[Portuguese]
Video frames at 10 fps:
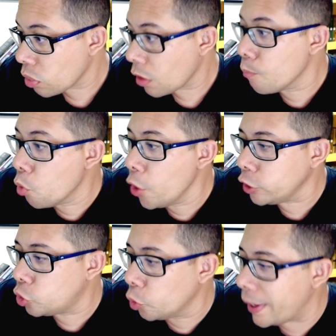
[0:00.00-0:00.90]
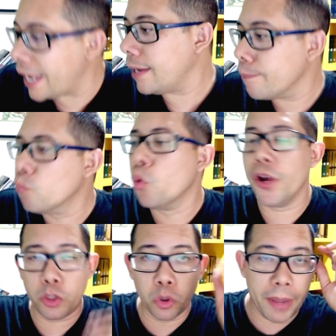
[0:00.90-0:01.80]
Muito bem,
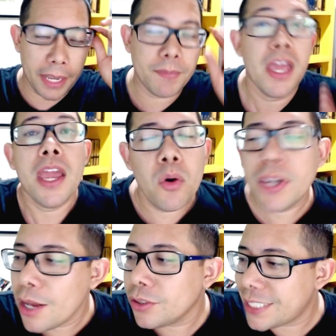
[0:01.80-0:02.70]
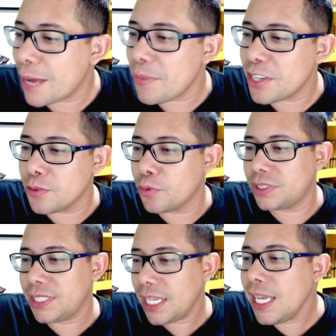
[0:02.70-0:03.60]
muito bem. Eu quero saber de
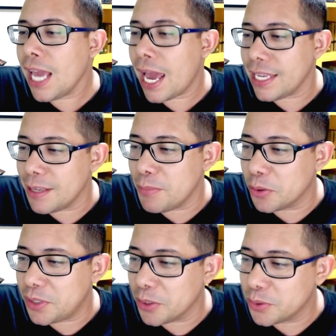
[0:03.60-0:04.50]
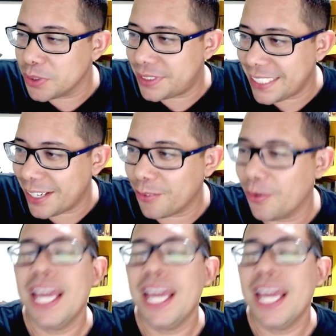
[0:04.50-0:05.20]
você. E aí, meu Deus do céu,